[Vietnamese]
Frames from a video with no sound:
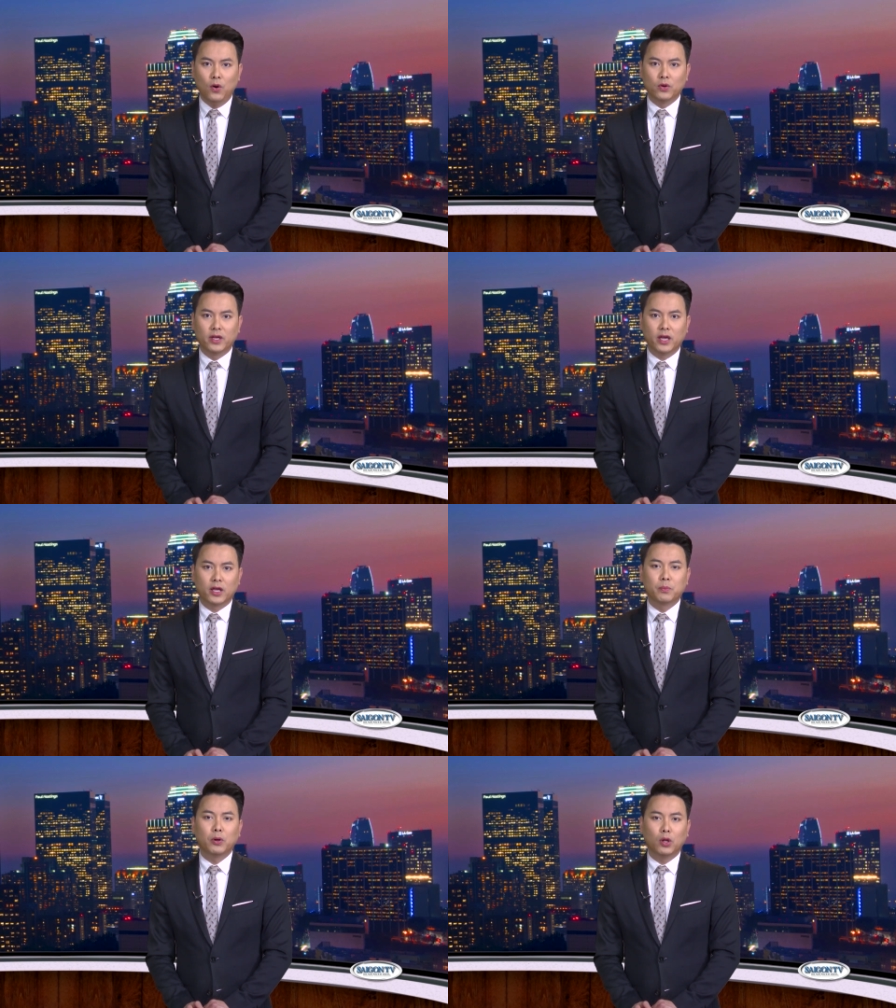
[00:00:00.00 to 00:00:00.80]

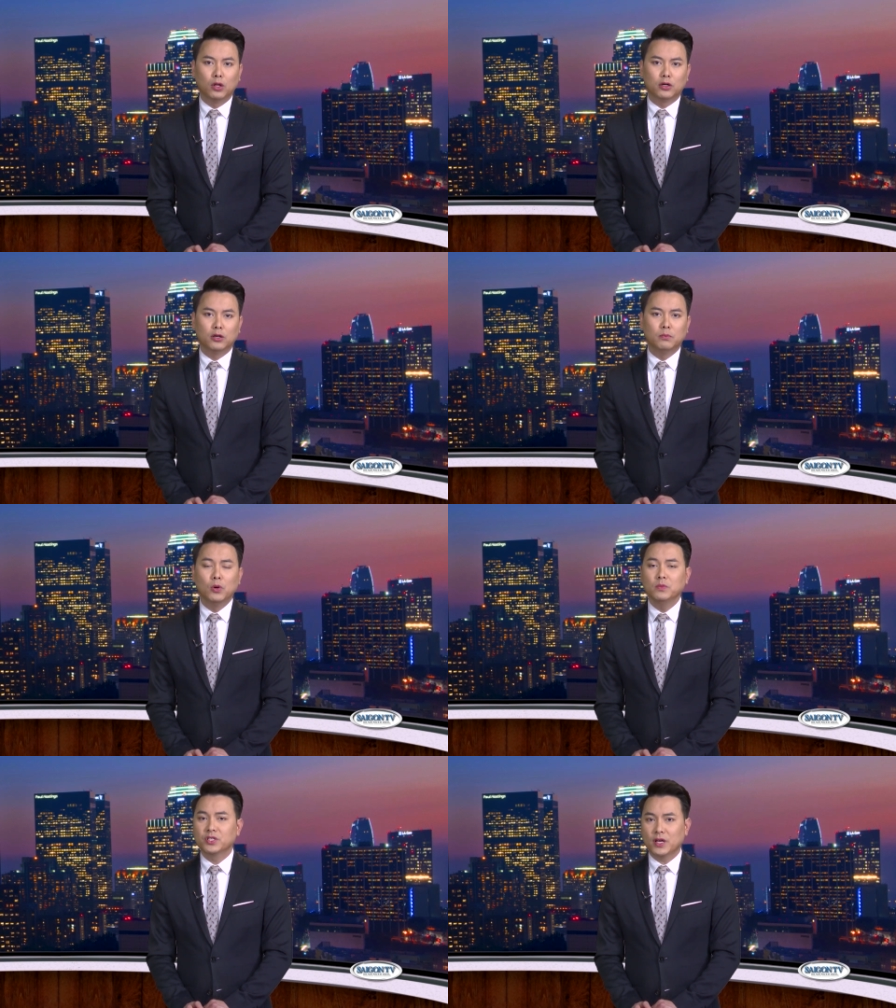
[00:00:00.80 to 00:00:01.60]
Oleg Polar,
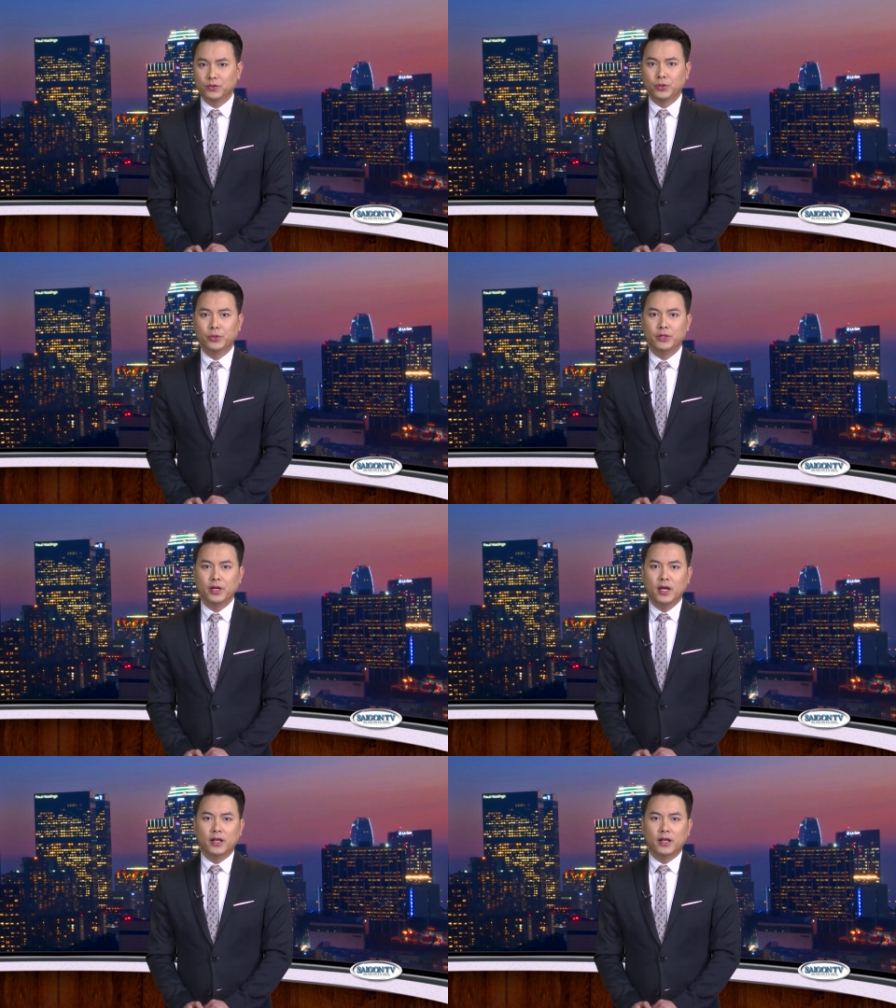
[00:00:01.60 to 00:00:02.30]
bốn mươi sáu tuổi,